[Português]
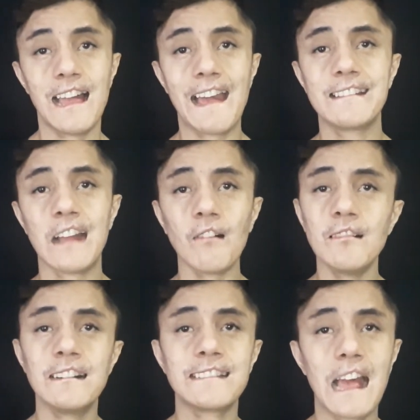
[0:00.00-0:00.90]
Então,
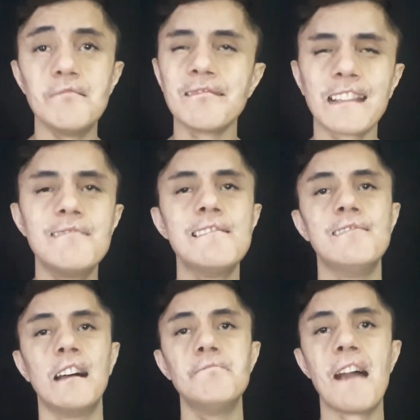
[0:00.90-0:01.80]
temos que
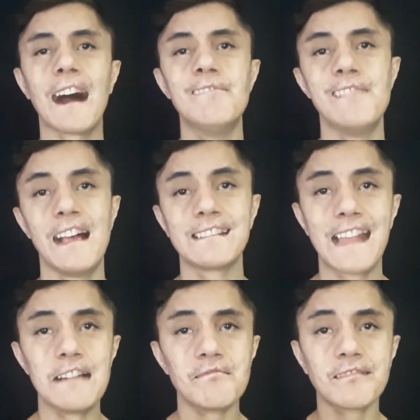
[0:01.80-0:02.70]
viver pela fé,
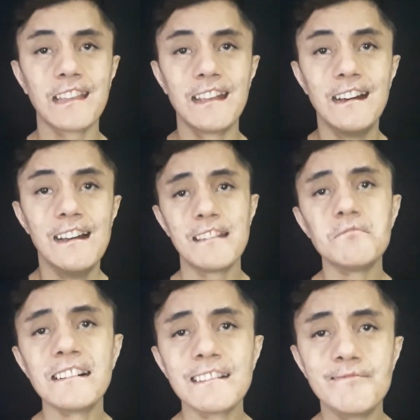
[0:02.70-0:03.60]
temos que se
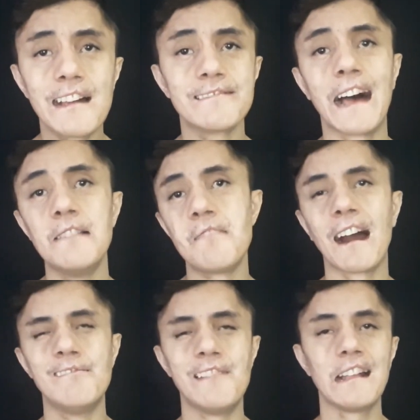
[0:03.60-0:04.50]
manifestar
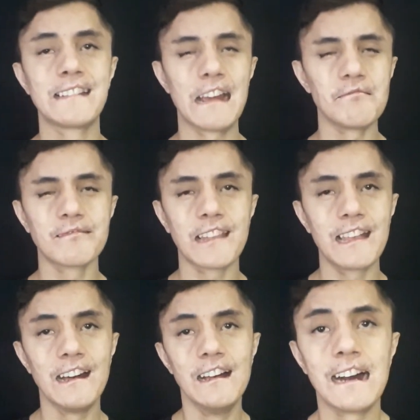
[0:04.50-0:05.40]
pela fé, temos
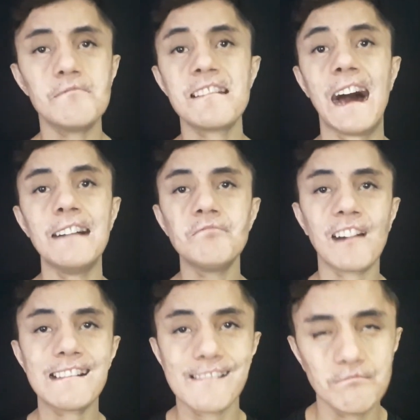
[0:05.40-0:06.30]
que caminhar
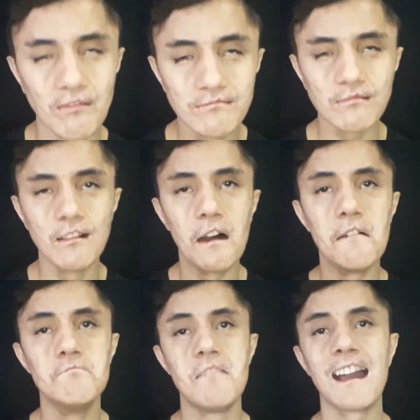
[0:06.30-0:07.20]
por este mundo
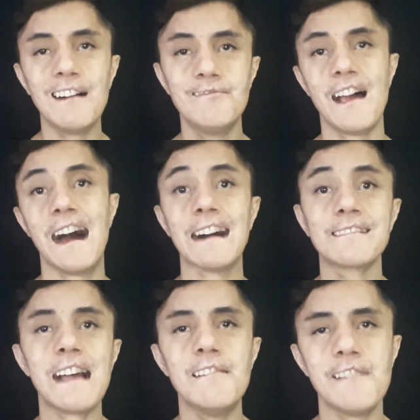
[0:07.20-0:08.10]
pela fé,
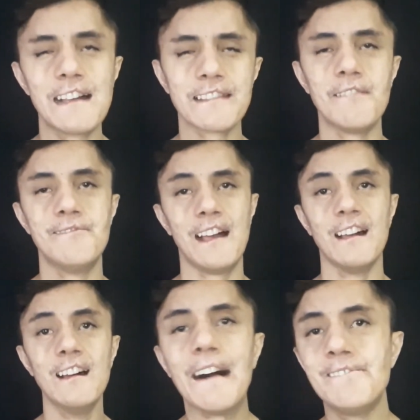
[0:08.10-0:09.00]
através da
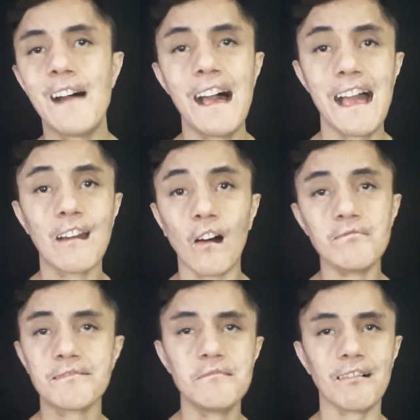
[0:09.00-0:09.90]
fé. A fé é
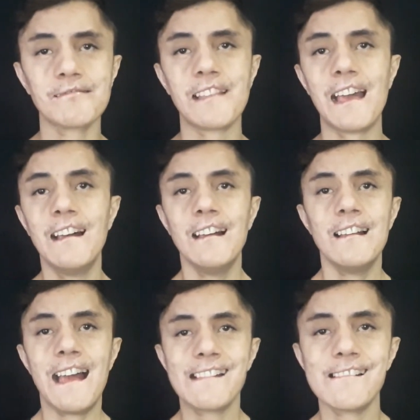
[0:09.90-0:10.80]
como se você
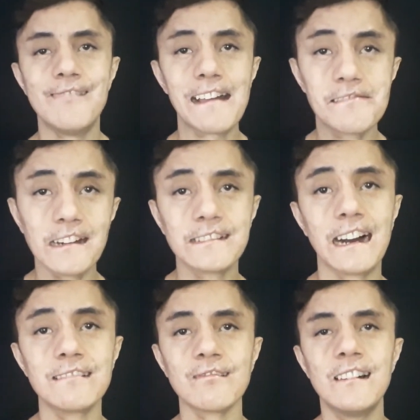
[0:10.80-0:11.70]
estivesse
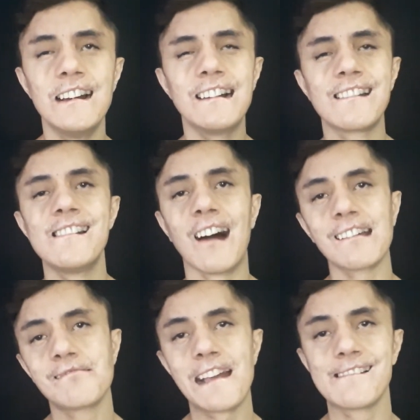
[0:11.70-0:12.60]
andando de
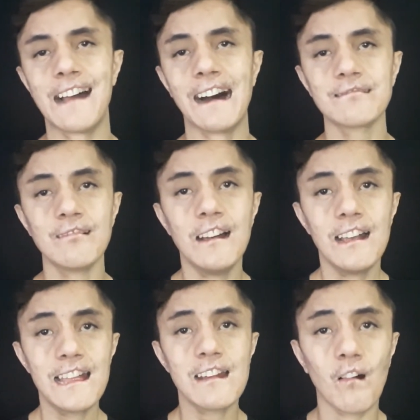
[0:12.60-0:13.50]
olhos fechados
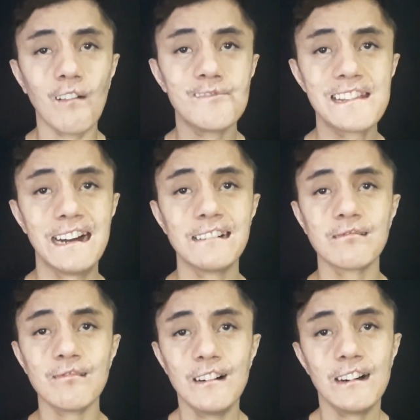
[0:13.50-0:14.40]
e
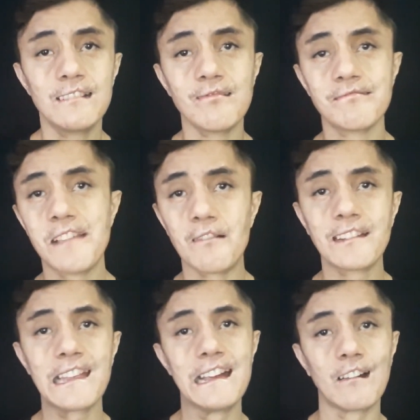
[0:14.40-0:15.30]
confiando no seu
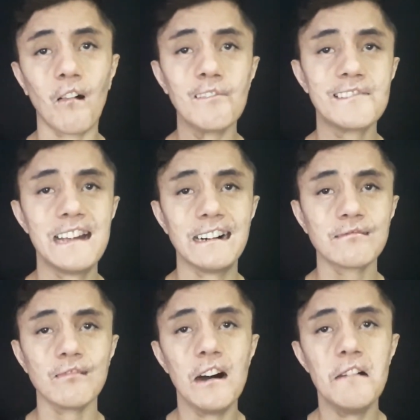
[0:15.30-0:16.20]
guia,
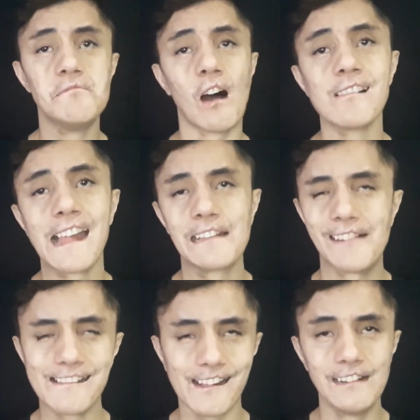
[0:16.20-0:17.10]
confiando que onde ele
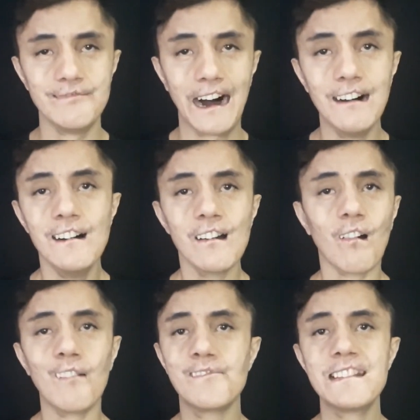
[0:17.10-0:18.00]
vai te levar,
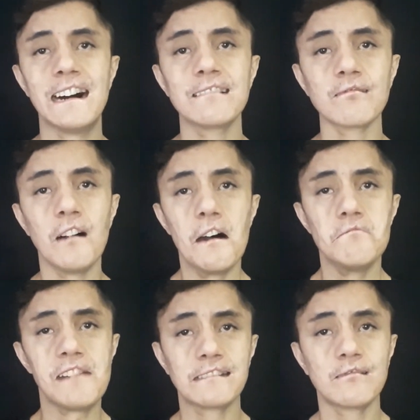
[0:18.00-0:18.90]
confiando
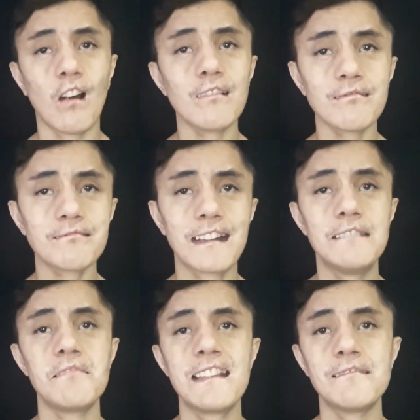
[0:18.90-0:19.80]
para todos os
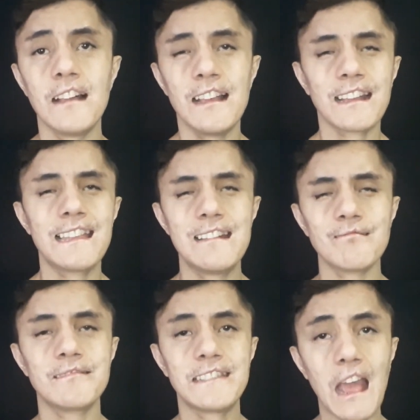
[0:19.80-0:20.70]
caminhos que
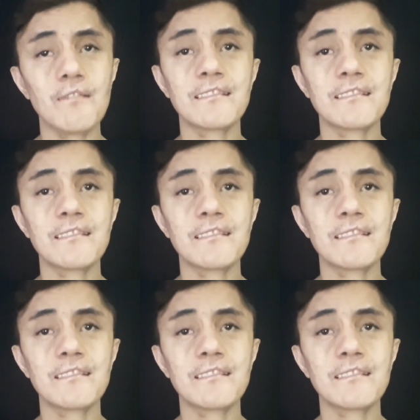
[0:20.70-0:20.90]
o seu